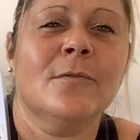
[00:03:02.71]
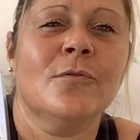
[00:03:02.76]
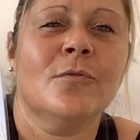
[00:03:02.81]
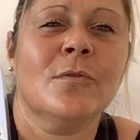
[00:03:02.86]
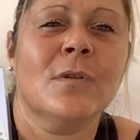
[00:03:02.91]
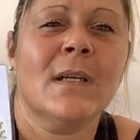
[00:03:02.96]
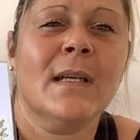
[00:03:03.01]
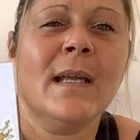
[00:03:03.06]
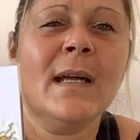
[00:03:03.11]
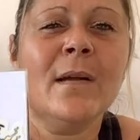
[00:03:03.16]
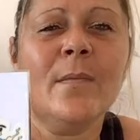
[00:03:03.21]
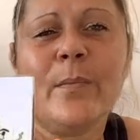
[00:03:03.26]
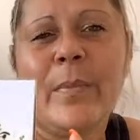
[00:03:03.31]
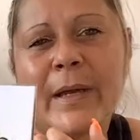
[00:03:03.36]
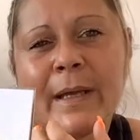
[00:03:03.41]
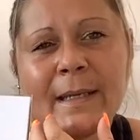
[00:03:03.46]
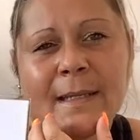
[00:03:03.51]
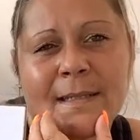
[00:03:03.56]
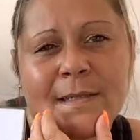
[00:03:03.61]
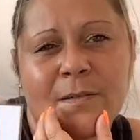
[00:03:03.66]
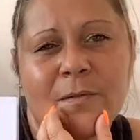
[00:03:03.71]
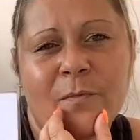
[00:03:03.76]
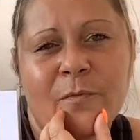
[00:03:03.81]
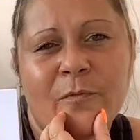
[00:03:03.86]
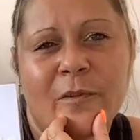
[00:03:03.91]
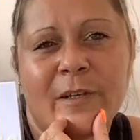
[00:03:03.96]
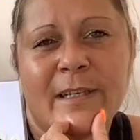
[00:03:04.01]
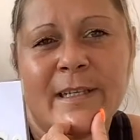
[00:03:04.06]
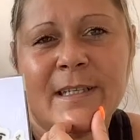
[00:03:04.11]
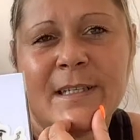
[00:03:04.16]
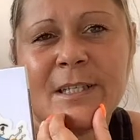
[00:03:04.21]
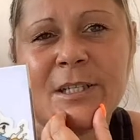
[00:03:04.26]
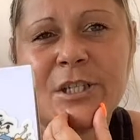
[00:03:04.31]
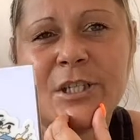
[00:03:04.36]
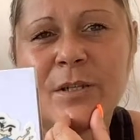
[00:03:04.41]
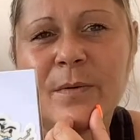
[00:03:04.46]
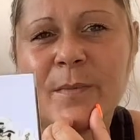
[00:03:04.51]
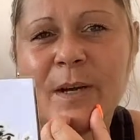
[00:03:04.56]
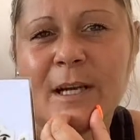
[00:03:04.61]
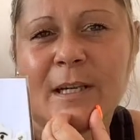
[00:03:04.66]
Donc là, par exemple, vous voyez,
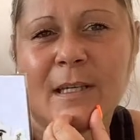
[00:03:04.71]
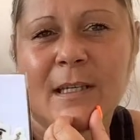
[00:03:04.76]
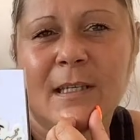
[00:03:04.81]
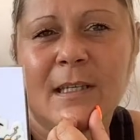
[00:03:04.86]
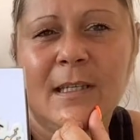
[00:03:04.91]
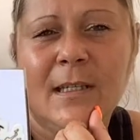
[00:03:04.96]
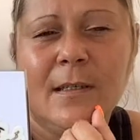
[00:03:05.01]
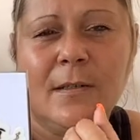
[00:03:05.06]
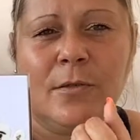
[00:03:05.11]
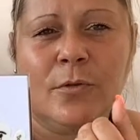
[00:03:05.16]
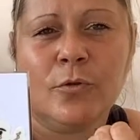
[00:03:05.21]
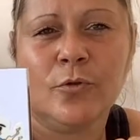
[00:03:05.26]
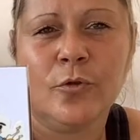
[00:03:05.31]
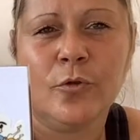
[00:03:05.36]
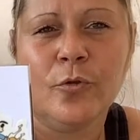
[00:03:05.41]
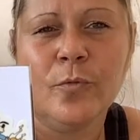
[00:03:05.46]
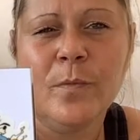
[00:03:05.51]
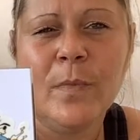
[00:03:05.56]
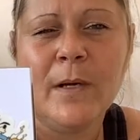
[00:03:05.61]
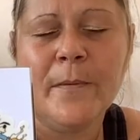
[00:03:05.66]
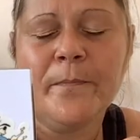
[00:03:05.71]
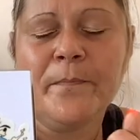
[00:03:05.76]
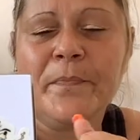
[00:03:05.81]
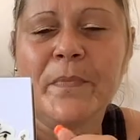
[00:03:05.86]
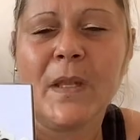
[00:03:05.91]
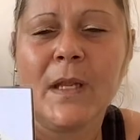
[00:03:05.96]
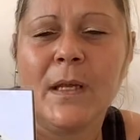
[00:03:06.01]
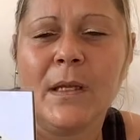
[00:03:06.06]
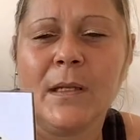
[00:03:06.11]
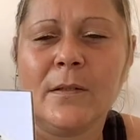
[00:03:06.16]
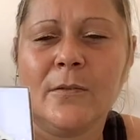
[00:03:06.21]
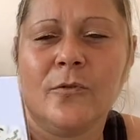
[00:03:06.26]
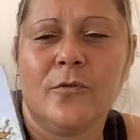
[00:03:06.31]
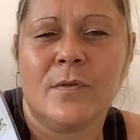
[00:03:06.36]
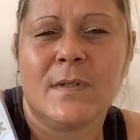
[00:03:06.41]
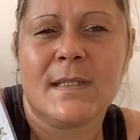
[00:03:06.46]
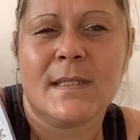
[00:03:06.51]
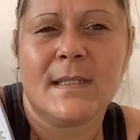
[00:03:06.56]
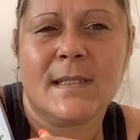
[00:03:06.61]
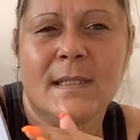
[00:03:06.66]
j'ai marqué dôme.
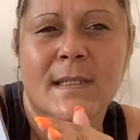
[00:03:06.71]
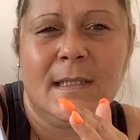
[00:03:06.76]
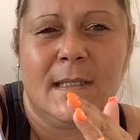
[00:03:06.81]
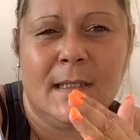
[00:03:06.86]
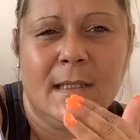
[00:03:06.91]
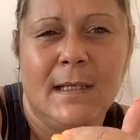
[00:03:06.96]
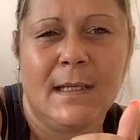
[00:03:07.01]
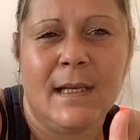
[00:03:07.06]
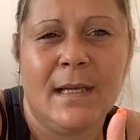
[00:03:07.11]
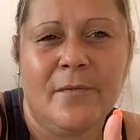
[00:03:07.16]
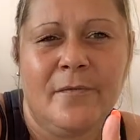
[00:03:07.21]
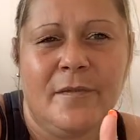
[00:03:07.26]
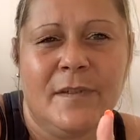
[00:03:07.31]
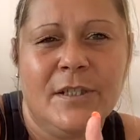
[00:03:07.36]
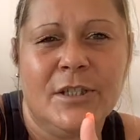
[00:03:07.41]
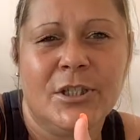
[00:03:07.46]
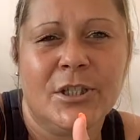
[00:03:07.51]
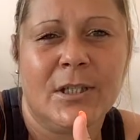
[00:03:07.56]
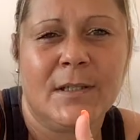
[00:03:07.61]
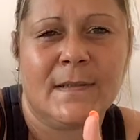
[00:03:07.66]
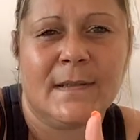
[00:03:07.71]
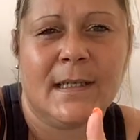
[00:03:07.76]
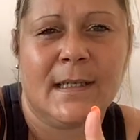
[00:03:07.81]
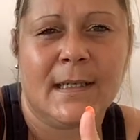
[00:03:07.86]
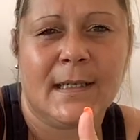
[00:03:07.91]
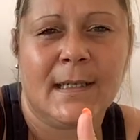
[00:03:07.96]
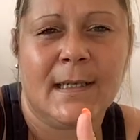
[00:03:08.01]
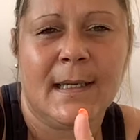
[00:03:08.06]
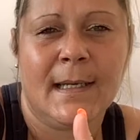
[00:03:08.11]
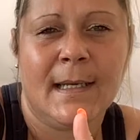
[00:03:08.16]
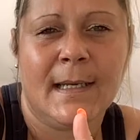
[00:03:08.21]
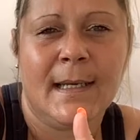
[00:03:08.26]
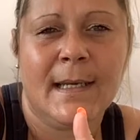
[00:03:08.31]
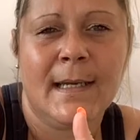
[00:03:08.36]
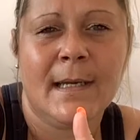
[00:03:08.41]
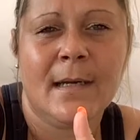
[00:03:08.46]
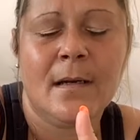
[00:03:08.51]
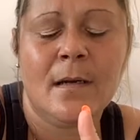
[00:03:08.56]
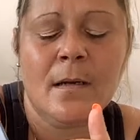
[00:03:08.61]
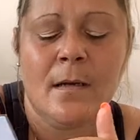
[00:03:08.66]
Donc c'est l'affiche
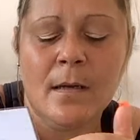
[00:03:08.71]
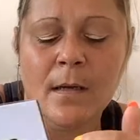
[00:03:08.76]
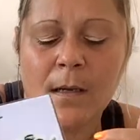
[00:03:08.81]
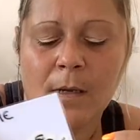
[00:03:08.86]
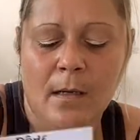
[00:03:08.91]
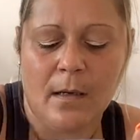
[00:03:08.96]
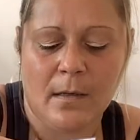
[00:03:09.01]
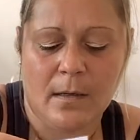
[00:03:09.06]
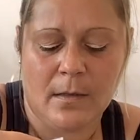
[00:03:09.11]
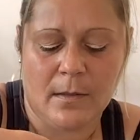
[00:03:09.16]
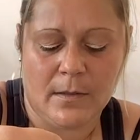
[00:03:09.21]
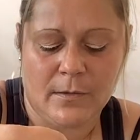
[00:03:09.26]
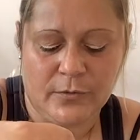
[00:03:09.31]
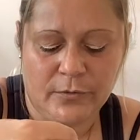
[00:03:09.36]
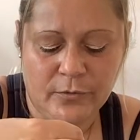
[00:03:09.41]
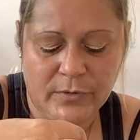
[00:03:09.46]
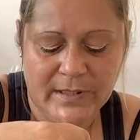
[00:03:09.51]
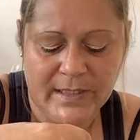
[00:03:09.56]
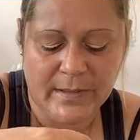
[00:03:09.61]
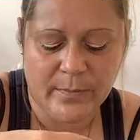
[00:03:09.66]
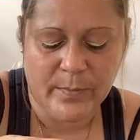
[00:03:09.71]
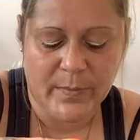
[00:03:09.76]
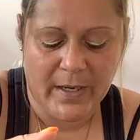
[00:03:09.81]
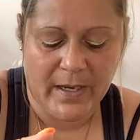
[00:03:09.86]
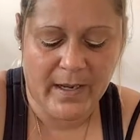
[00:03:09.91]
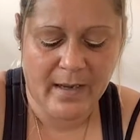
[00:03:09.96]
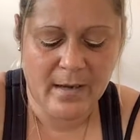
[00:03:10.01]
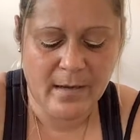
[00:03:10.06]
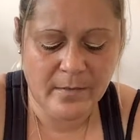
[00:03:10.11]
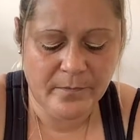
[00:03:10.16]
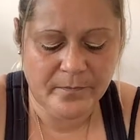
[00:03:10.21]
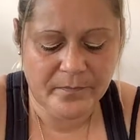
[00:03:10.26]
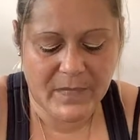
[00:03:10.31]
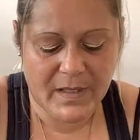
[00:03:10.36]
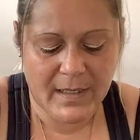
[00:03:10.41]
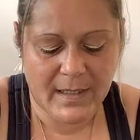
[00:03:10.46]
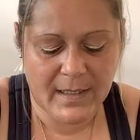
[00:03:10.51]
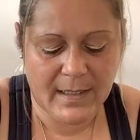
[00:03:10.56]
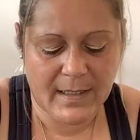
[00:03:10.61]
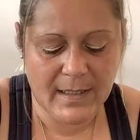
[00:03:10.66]
intercalaire euh, du départ.
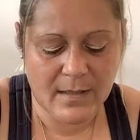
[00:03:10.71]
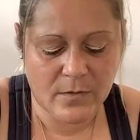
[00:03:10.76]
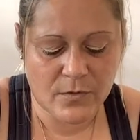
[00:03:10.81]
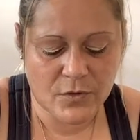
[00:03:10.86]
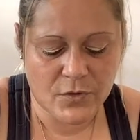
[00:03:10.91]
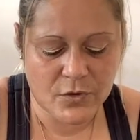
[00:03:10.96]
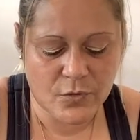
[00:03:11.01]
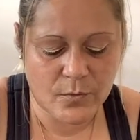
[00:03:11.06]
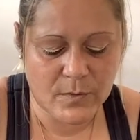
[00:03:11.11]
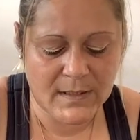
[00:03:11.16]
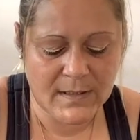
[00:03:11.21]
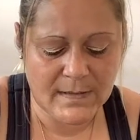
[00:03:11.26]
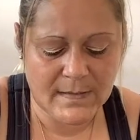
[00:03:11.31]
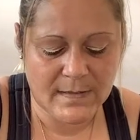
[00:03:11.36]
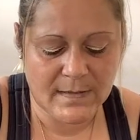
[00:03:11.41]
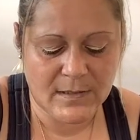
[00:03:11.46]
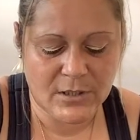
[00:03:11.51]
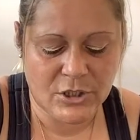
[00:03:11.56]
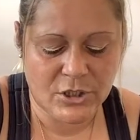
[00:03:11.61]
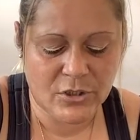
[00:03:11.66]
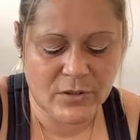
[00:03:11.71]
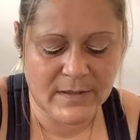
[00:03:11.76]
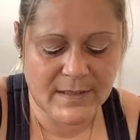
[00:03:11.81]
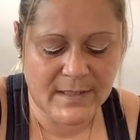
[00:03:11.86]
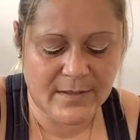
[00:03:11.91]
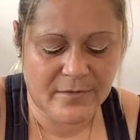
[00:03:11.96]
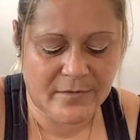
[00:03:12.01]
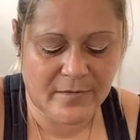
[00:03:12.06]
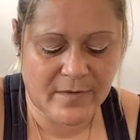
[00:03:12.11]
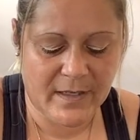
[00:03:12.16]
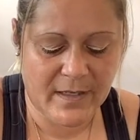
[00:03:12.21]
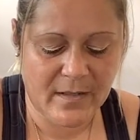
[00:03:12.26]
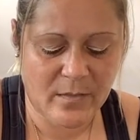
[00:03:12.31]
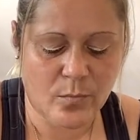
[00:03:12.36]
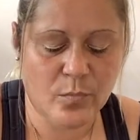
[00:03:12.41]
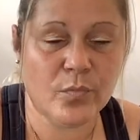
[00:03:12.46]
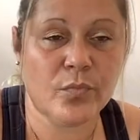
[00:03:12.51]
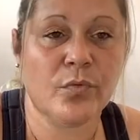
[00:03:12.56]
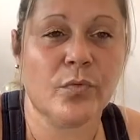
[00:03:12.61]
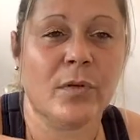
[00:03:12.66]
Et ensuite, j'en ai fait
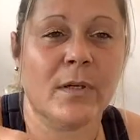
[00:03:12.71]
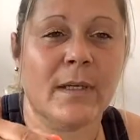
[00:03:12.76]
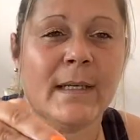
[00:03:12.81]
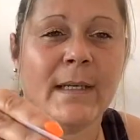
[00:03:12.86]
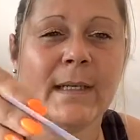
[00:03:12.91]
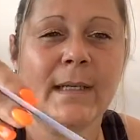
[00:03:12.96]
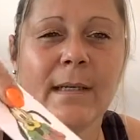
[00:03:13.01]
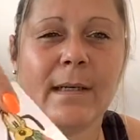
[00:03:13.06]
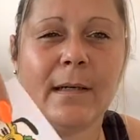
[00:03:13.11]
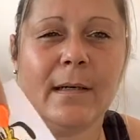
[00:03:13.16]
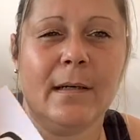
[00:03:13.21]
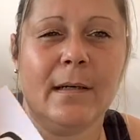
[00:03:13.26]
pour les